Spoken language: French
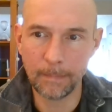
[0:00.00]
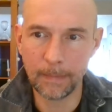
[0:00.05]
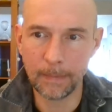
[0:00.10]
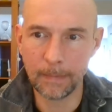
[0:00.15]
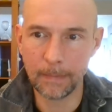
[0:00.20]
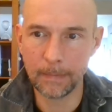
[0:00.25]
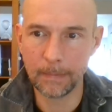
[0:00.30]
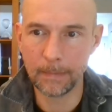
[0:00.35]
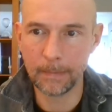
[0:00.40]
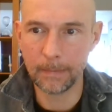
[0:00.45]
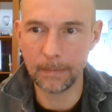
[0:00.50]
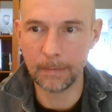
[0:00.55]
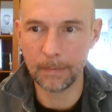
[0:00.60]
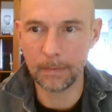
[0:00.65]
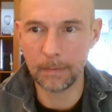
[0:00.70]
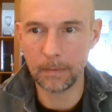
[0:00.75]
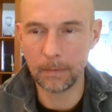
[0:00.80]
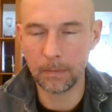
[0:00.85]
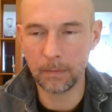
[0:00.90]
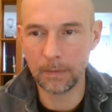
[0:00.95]
Hein,
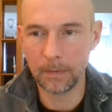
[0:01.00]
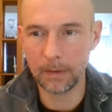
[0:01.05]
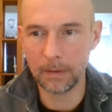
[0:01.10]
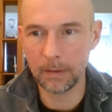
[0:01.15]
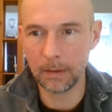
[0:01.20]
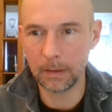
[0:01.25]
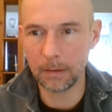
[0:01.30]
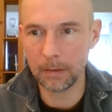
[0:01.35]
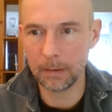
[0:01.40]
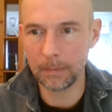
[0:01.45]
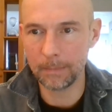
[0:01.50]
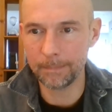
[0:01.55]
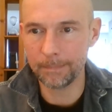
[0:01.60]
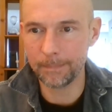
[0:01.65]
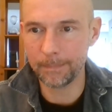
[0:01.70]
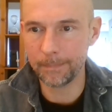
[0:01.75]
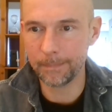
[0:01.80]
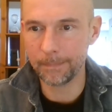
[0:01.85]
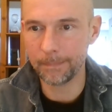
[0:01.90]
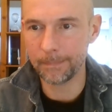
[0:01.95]
euh, on va dire la,
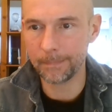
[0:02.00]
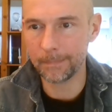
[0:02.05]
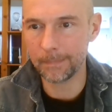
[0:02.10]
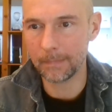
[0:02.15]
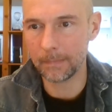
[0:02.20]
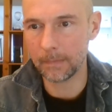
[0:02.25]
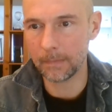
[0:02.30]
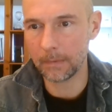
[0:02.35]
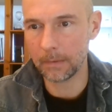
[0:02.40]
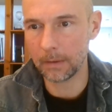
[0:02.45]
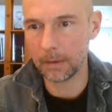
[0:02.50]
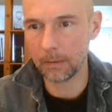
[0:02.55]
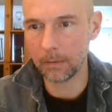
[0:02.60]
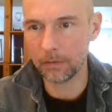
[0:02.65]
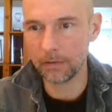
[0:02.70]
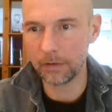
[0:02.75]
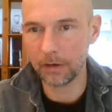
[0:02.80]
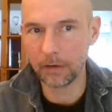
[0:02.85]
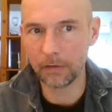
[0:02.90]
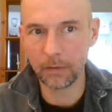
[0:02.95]

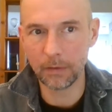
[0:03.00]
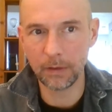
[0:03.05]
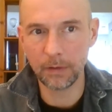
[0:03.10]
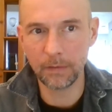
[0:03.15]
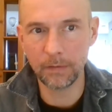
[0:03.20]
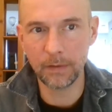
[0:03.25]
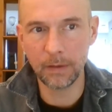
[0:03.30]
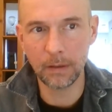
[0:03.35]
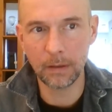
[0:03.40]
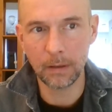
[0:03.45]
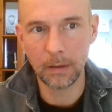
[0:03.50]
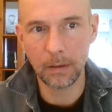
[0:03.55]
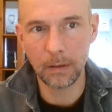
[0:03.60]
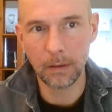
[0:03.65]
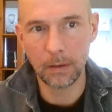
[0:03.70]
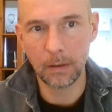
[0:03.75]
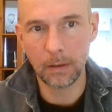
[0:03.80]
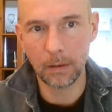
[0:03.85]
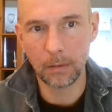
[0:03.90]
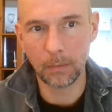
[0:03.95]
recherche scientifique
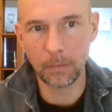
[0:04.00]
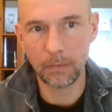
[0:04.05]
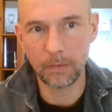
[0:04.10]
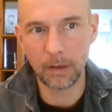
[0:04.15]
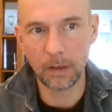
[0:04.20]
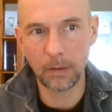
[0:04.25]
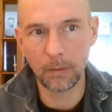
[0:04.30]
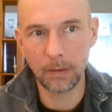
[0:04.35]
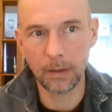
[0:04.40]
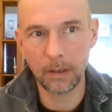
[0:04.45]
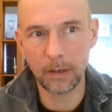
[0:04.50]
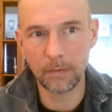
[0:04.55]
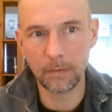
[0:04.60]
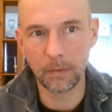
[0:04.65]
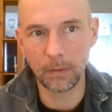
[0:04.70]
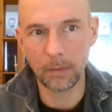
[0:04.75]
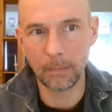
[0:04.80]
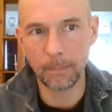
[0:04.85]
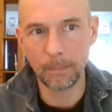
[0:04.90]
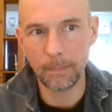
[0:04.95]
concernant
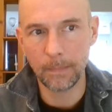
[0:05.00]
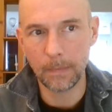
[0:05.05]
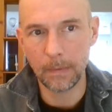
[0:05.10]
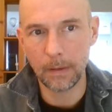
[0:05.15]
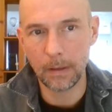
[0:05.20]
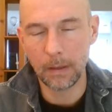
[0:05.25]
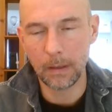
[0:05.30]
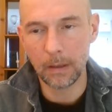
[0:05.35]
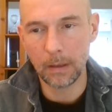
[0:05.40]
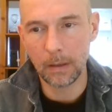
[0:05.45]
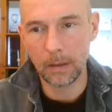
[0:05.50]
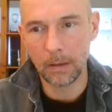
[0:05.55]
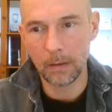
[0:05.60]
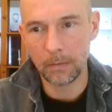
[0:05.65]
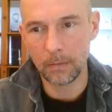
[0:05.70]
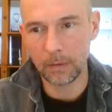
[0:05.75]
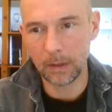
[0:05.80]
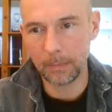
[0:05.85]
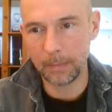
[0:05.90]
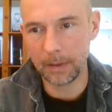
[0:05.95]
Alexandre.
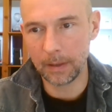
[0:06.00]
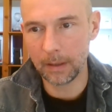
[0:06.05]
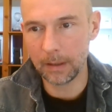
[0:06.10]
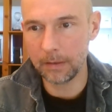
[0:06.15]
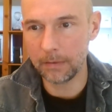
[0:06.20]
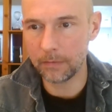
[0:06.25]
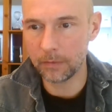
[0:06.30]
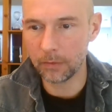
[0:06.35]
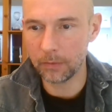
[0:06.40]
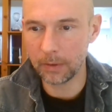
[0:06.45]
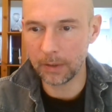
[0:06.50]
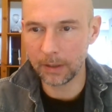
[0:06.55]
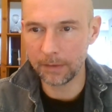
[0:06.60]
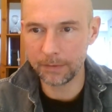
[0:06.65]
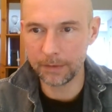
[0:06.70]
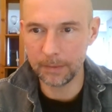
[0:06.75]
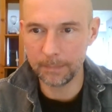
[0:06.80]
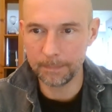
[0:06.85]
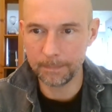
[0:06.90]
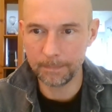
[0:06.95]
Ce qu'on appellera
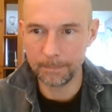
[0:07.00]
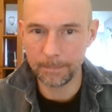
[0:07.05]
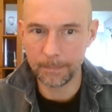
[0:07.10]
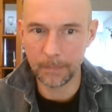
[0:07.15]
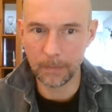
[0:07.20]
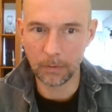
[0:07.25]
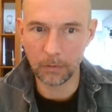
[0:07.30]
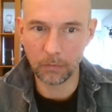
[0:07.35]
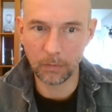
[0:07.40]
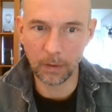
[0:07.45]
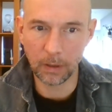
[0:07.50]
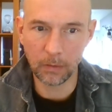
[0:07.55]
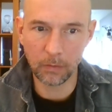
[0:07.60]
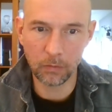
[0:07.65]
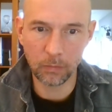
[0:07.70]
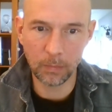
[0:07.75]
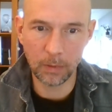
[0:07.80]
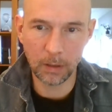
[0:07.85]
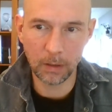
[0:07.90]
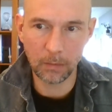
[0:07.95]
l'historiographie. je vais
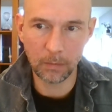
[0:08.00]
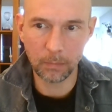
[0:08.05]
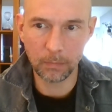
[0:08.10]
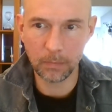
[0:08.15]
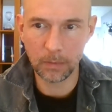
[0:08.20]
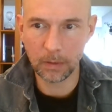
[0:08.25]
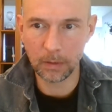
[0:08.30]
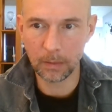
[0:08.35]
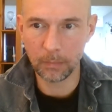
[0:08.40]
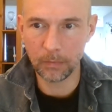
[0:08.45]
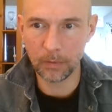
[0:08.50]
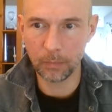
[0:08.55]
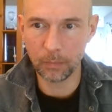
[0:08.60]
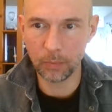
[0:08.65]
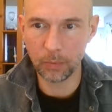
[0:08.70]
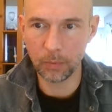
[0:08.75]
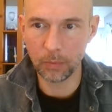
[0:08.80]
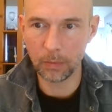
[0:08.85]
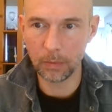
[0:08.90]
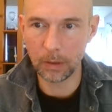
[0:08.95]
résumer, peut-être un petit
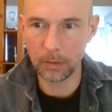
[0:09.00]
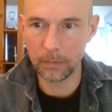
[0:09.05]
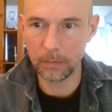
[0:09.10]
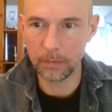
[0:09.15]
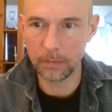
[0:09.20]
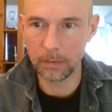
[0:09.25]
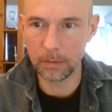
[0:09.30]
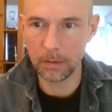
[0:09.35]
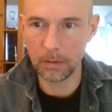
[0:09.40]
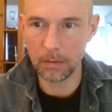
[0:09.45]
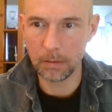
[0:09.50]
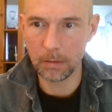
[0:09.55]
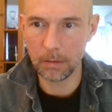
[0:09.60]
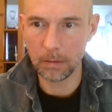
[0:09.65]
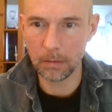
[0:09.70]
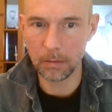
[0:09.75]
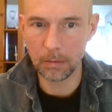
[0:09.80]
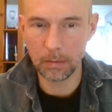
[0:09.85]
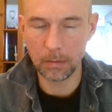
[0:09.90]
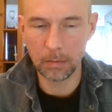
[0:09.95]
peu là aussi
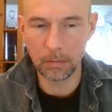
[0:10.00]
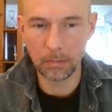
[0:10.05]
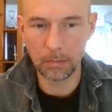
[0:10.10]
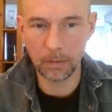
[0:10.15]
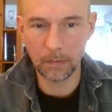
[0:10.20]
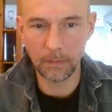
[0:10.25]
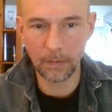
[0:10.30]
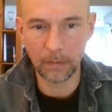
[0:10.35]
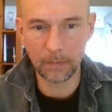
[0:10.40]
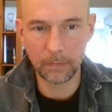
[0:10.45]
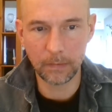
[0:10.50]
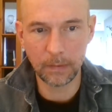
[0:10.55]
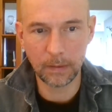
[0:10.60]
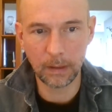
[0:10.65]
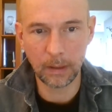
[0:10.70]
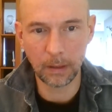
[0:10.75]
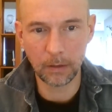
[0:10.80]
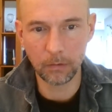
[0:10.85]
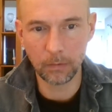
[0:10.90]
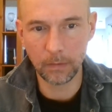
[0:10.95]

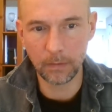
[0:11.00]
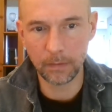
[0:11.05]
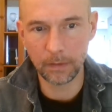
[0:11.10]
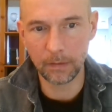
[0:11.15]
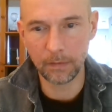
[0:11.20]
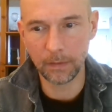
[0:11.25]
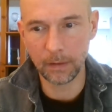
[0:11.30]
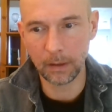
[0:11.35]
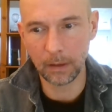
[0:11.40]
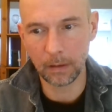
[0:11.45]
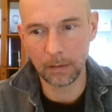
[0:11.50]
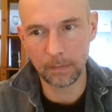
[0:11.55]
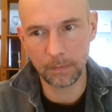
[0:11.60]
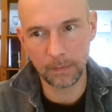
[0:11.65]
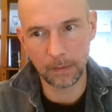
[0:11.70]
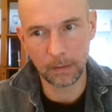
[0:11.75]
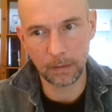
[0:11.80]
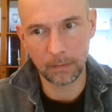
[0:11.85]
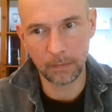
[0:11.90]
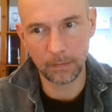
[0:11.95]
universitaire. Je vais essayer de faire
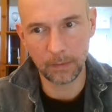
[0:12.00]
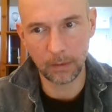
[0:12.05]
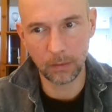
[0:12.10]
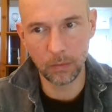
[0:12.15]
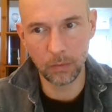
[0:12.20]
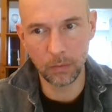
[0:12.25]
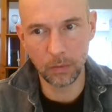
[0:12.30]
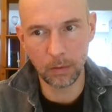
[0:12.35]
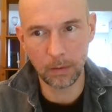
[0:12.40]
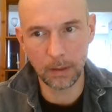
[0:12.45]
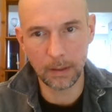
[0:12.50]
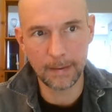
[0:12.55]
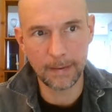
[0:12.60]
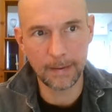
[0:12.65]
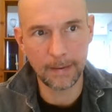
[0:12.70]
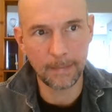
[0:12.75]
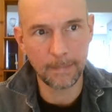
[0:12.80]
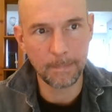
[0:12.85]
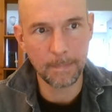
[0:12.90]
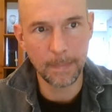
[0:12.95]
faire faire court et clair.